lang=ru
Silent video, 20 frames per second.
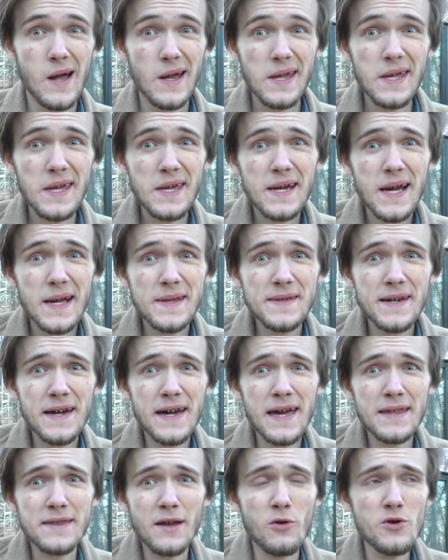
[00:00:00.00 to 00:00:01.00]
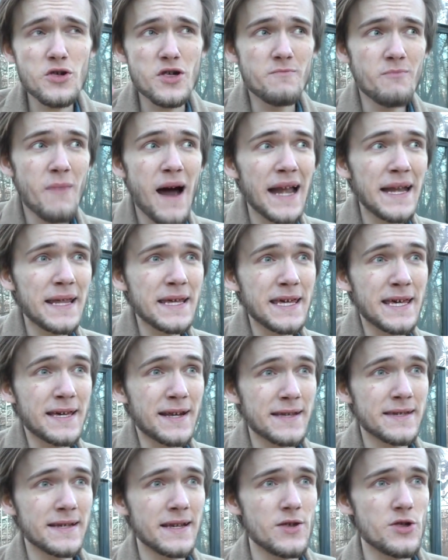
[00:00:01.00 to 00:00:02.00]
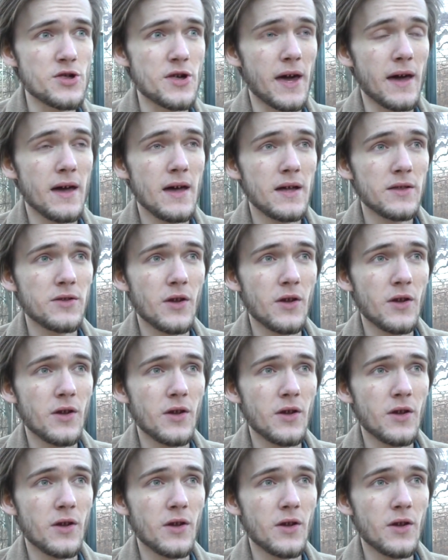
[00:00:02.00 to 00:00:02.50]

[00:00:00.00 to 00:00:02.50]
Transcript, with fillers: И хотя это очень маленькие различия,